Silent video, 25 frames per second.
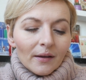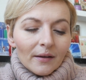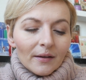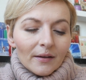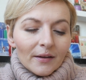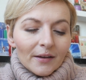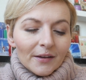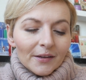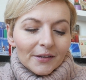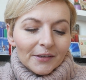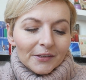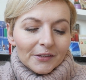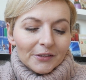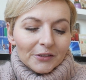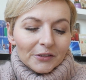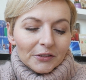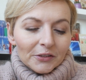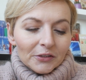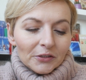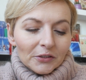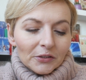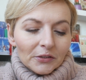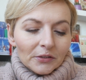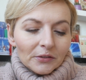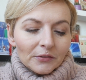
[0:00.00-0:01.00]
E,
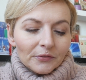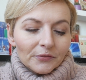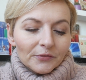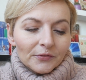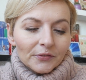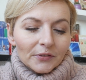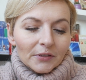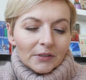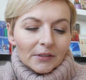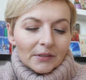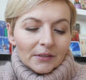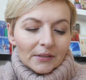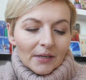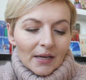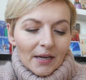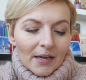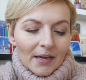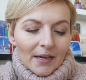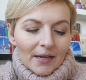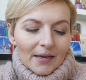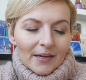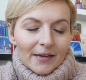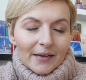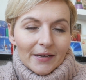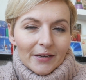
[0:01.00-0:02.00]
i w
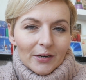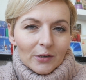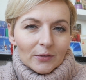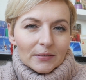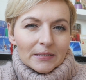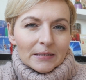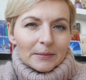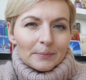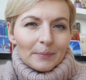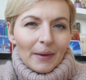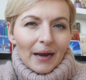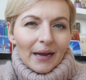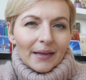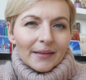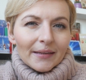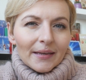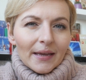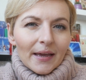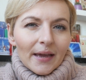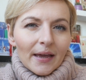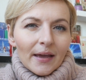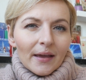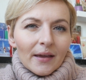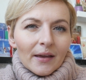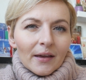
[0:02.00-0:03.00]
e,
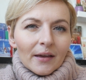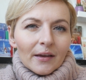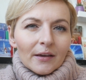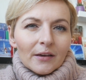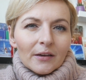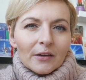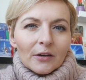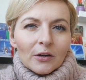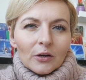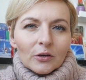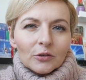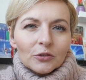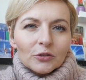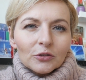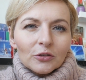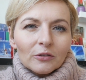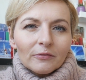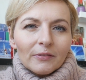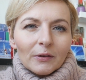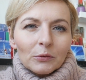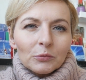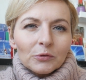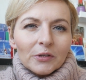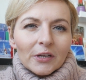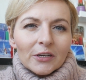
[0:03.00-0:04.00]
Rosmanie e,
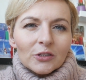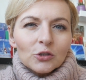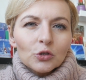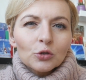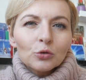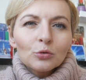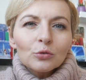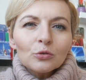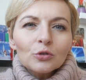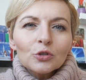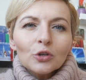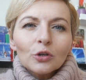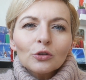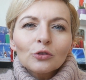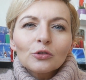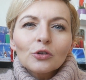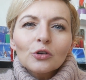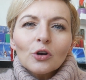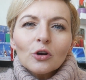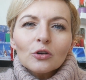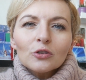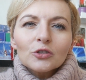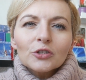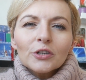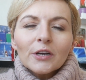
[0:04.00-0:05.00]
kosztował też dużo
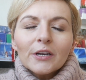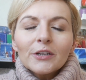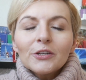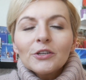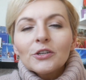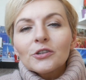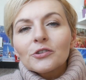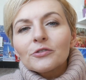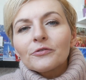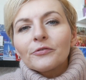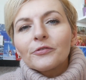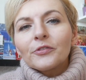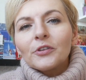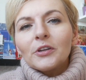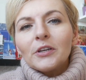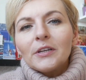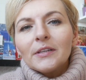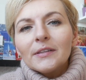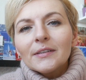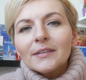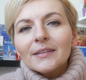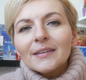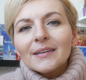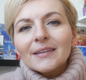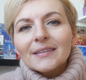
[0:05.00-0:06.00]
drożej niż w
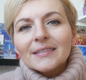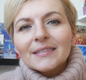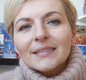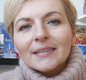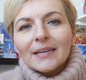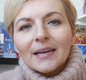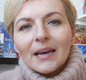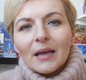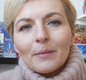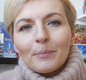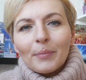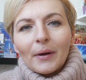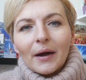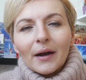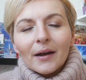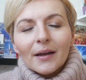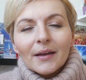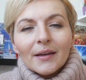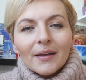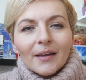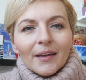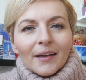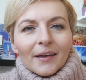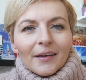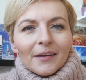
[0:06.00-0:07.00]
innych sklepach.
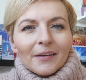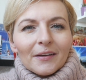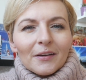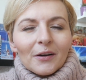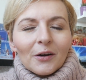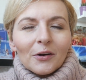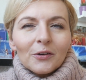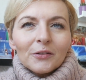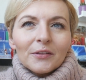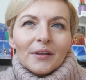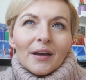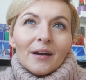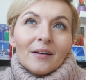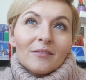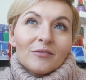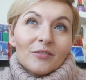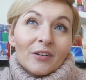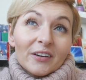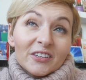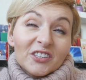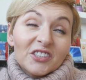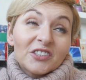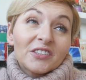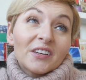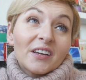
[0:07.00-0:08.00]
Ona
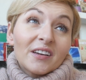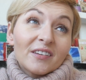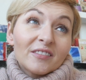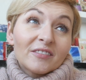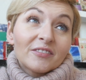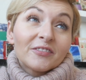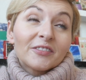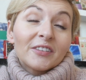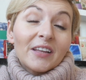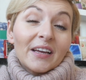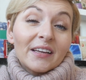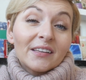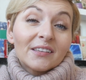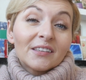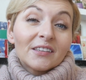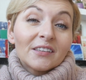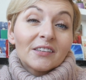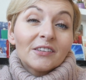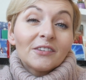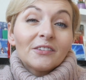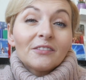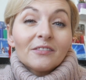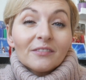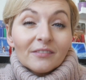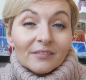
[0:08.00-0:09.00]
właśnie
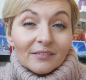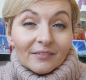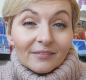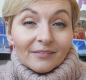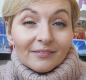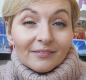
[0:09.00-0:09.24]
wtedy,